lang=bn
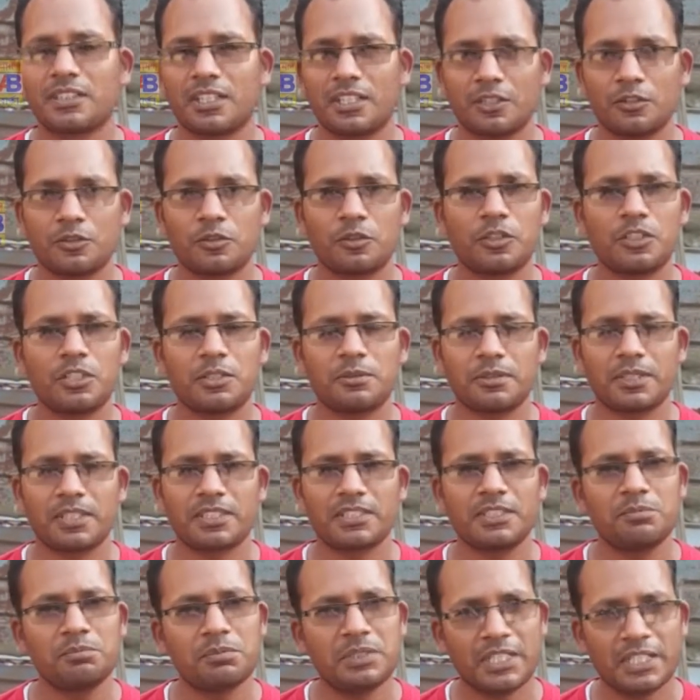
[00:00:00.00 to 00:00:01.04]
রেল
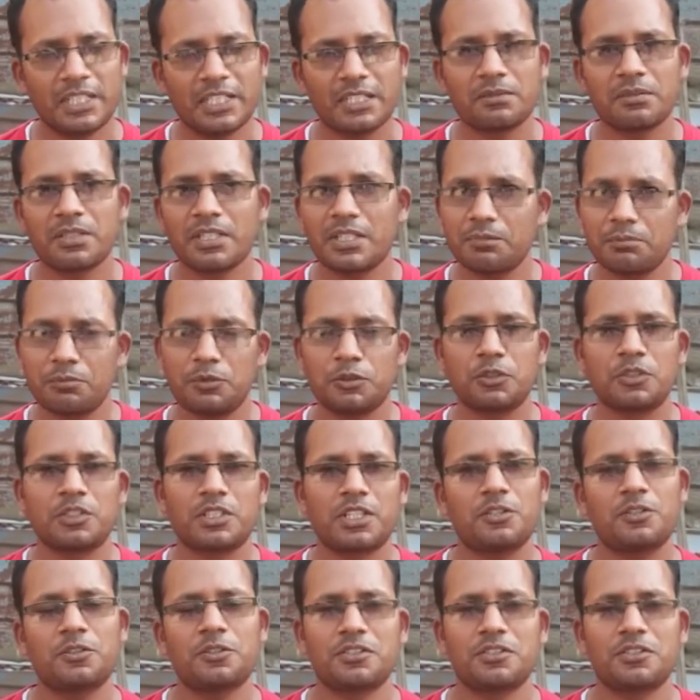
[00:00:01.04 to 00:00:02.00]
কলোনিবাসী মিলে আমরা এই পুজোটা